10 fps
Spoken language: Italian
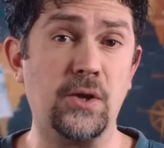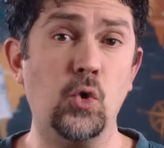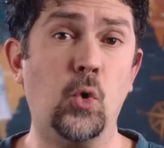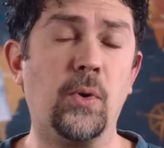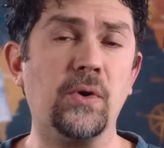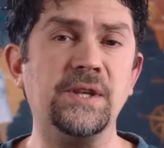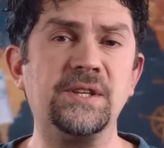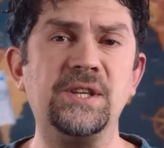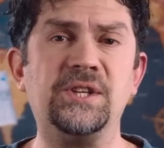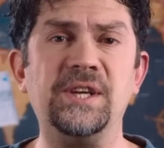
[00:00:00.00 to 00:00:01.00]
del lupo in
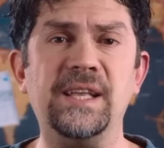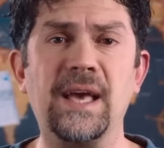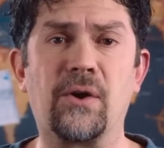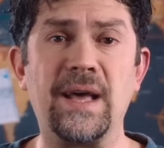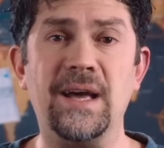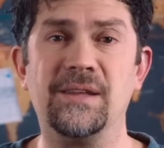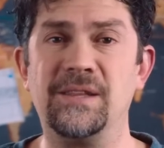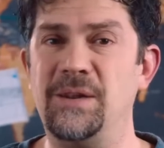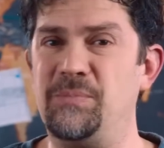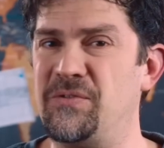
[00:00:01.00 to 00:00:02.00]
Sicilia non è
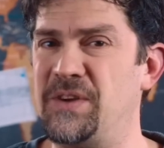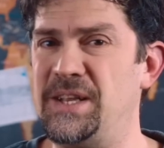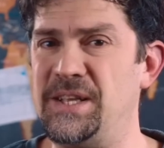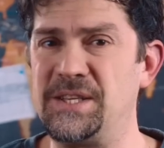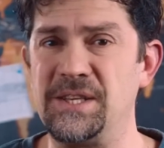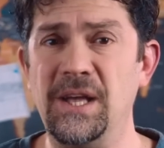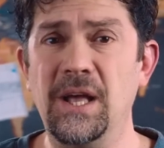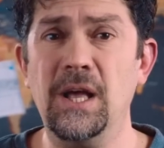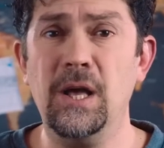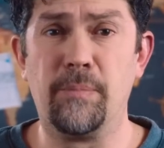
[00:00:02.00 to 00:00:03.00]
delle più felici,
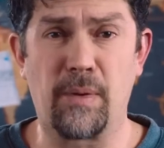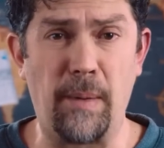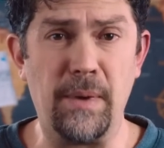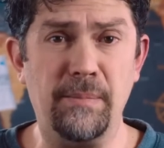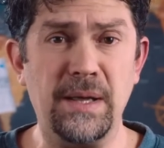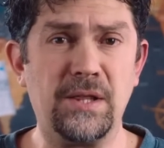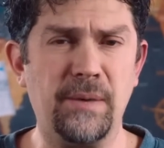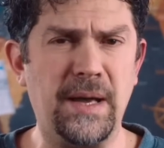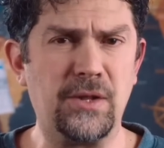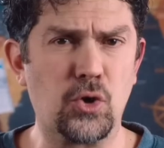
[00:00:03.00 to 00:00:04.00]
probabilmente
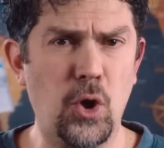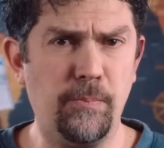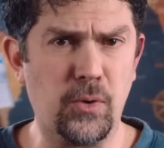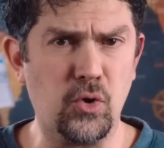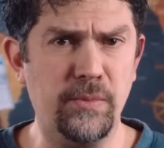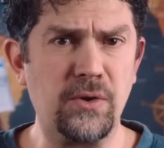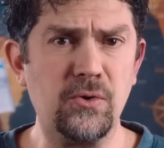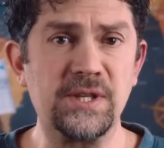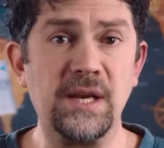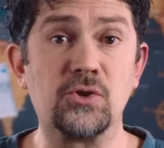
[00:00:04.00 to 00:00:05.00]
mai troppo
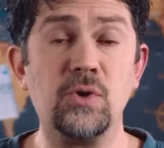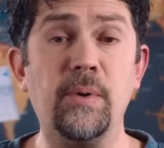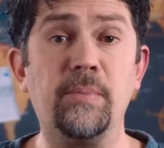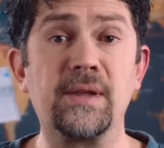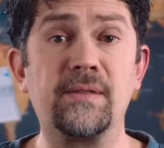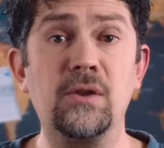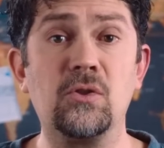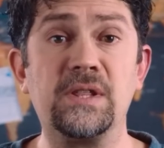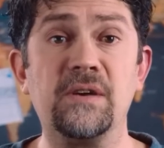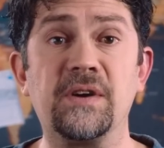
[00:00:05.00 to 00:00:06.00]
numerosa la sua popolazione
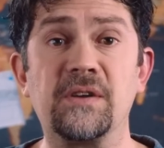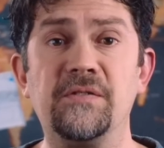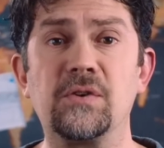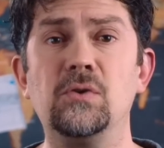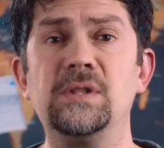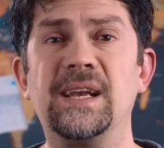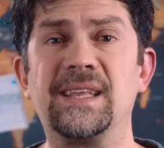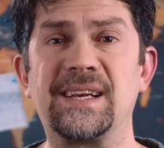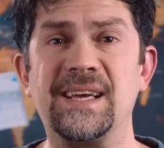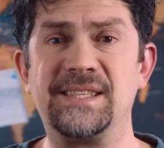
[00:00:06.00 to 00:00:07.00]
dovette far fronte alla
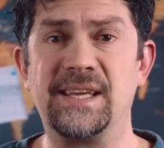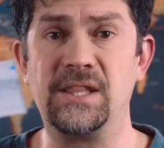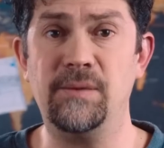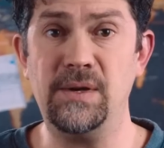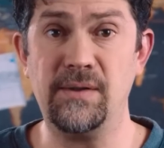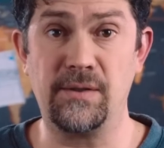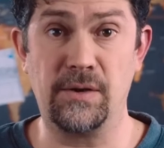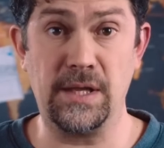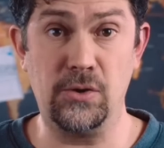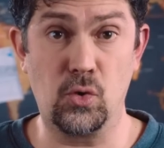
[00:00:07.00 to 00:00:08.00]
drastica
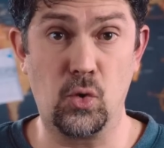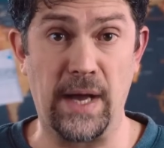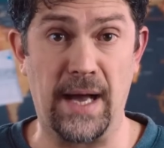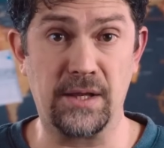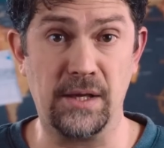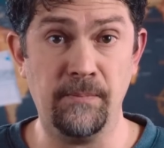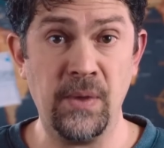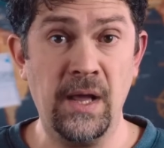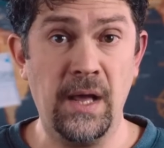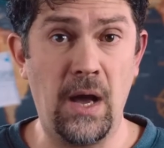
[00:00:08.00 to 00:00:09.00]
diminuzione degli ungulati.
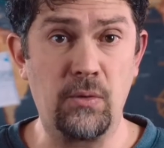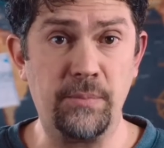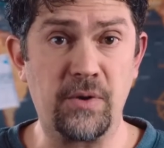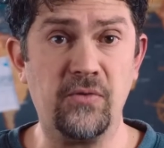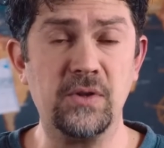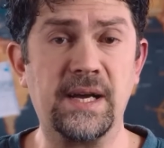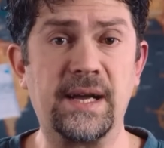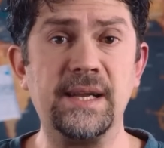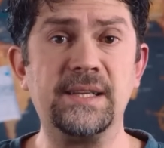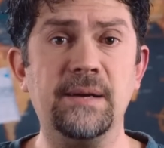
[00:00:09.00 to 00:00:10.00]
e a una profonda
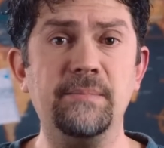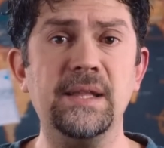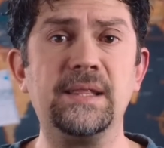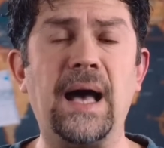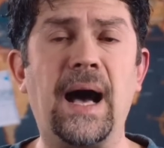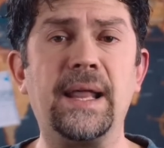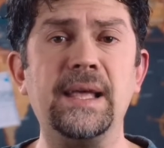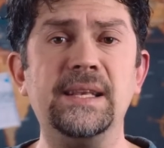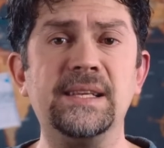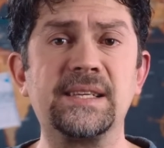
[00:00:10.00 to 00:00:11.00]
crisi ambientale
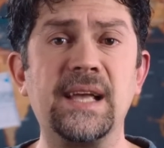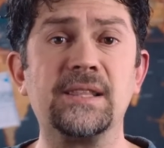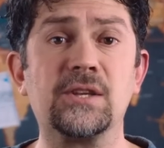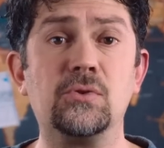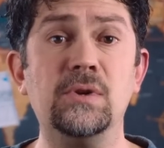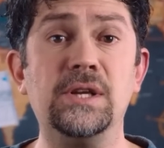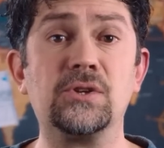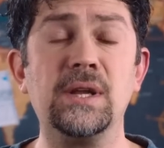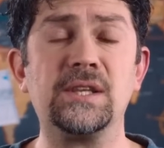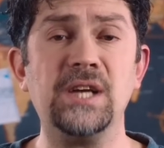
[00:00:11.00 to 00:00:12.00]
innescata
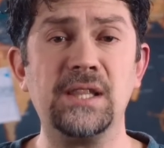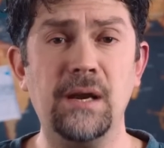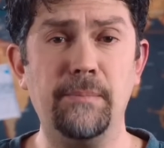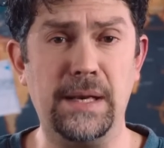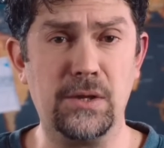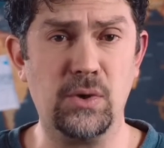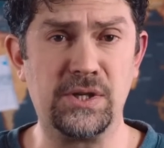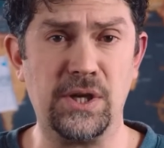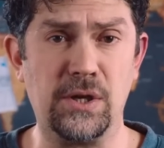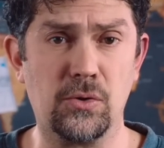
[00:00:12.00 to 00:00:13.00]
sull'isola già dal
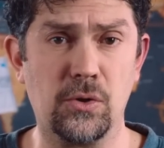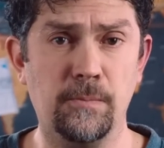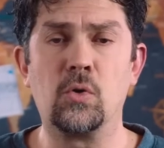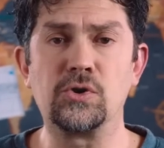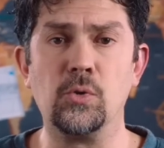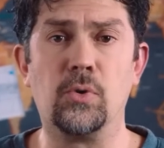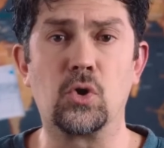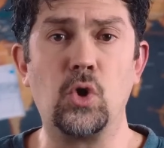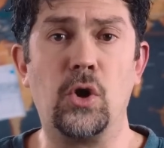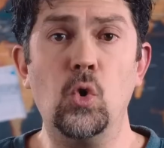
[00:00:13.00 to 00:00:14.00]
1200. Questo
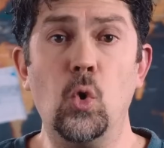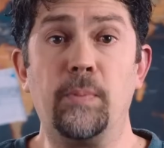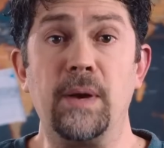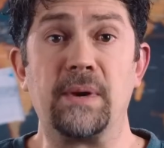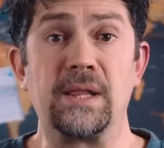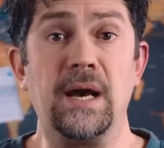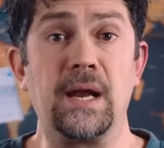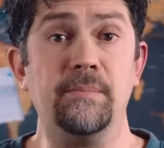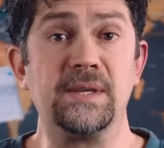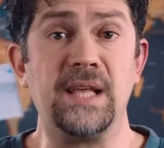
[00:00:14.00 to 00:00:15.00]
portò i lupi a
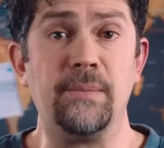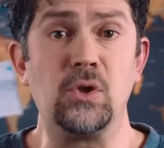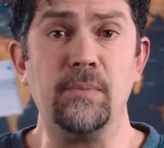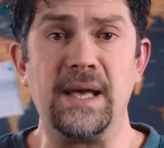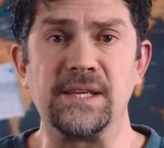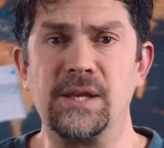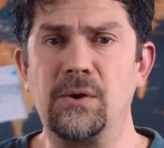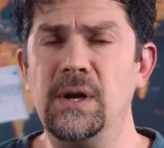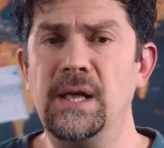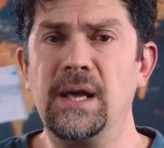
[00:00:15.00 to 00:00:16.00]
predare il bestiame
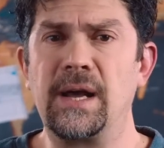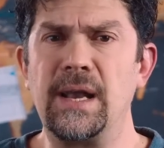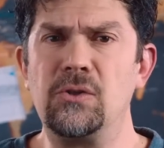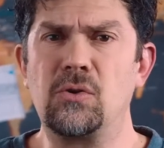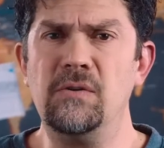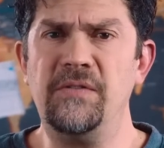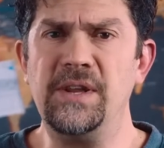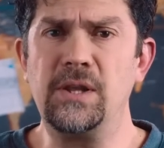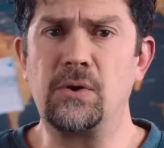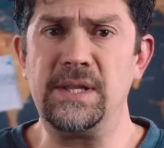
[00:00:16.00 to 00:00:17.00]
domestico creando
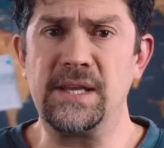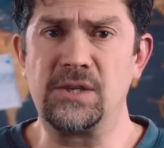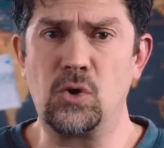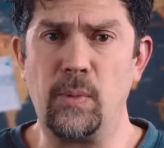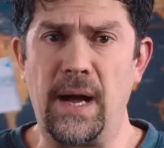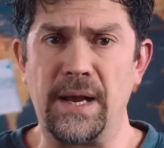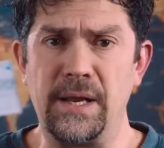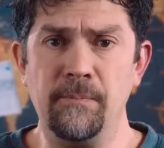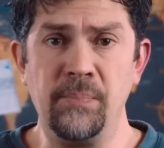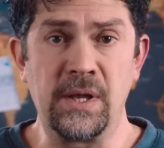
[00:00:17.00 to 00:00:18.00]
conflitti con gli esseri umani,